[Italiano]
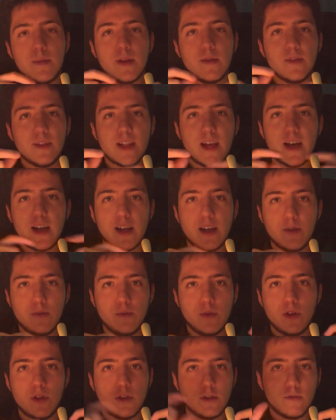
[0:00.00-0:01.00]
per
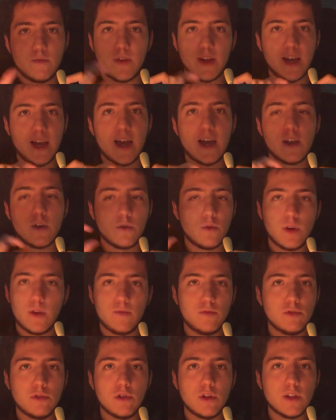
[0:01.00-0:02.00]
evitare un sovraccarico e
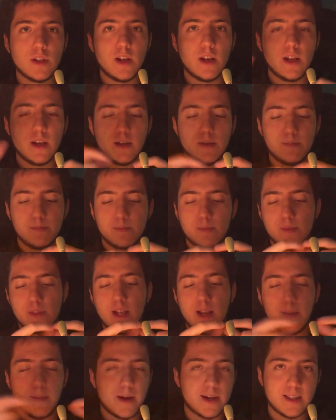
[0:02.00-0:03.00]
una fusione del,
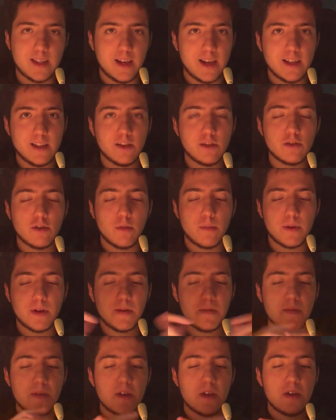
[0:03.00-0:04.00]
della parte LED
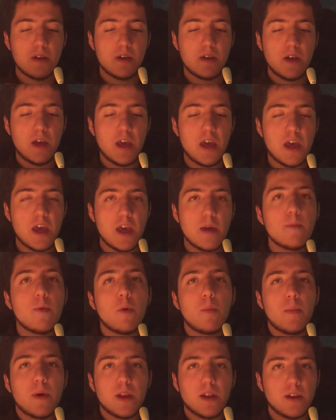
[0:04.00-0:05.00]
sopra
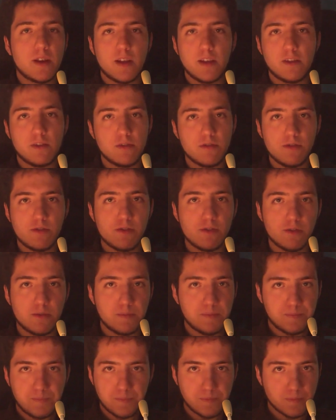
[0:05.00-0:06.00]
e boh, per il
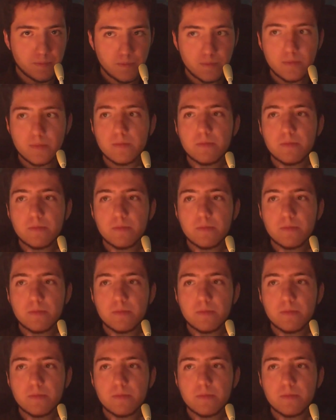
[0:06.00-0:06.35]
resto